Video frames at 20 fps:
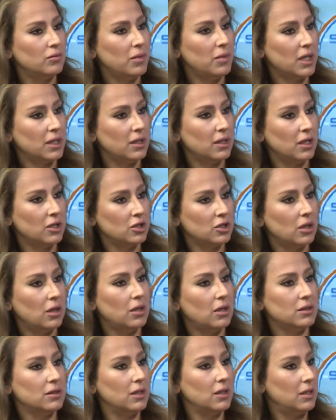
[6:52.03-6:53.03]
بعض
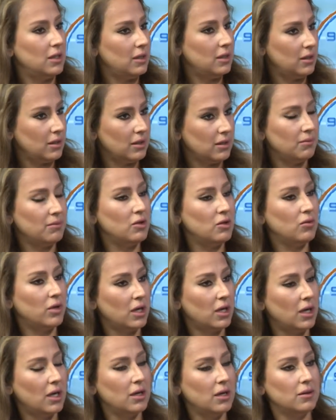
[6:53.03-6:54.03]
الأشخاص اللي من
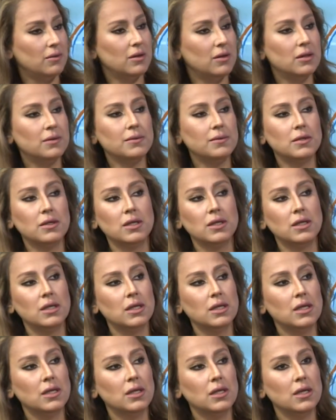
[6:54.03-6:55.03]
وراء فقط لأنه عبر
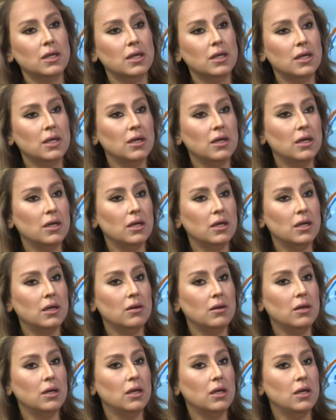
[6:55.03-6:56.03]
عن رأيه
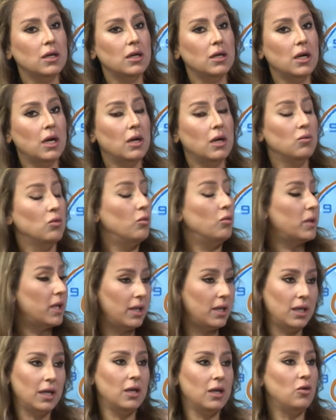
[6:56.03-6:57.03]

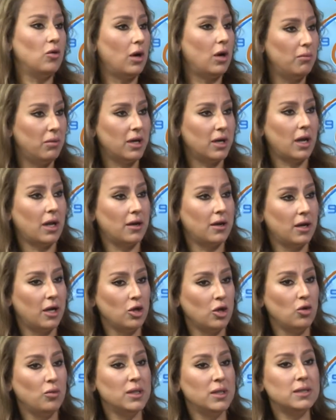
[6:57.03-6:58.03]
ممكن لأنه عبر عن
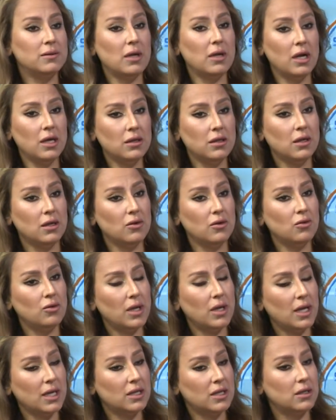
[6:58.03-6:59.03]
رأيه بس أيضا
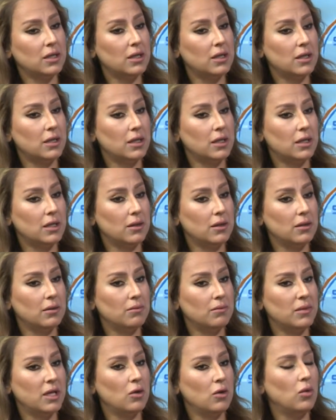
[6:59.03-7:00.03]
هناك آه،
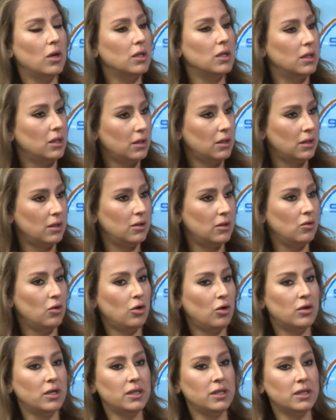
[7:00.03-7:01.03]
من الواضح أنه حرية